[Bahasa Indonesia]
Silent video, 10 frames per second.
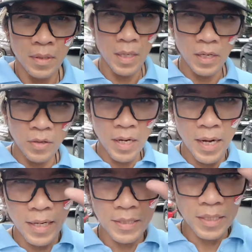Halo
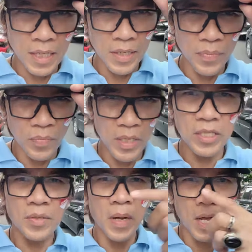guys, ini ada informasi
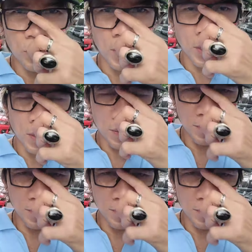terbaru nih.